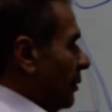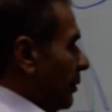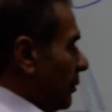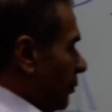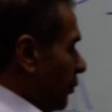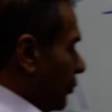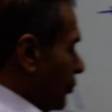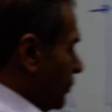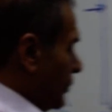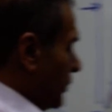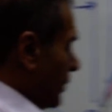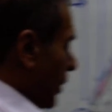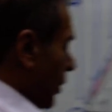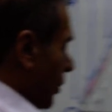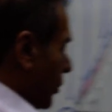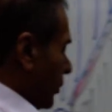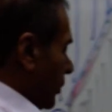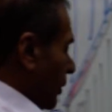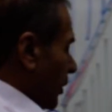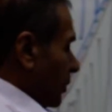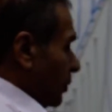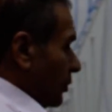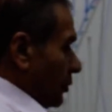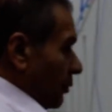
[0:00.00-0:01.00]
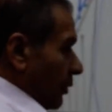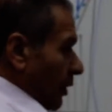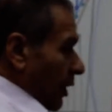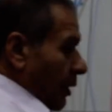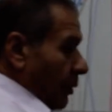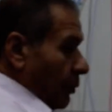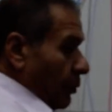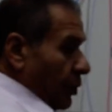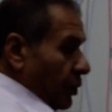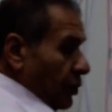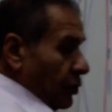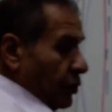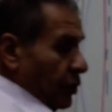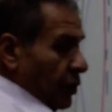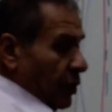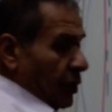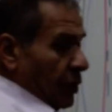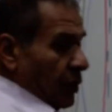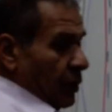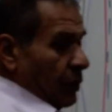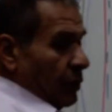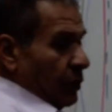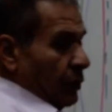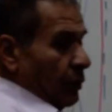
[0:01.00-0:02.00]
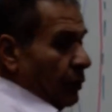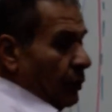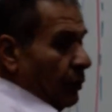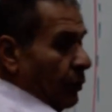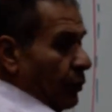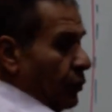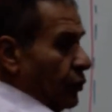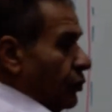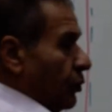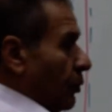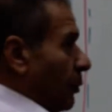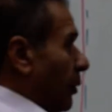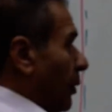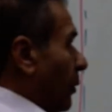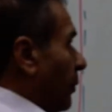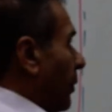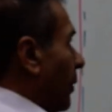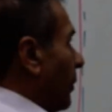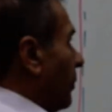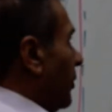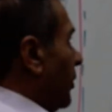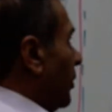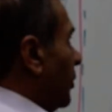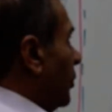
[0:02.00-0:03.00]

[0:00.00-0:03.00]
بص يا ما هيموريج والموست بروبابل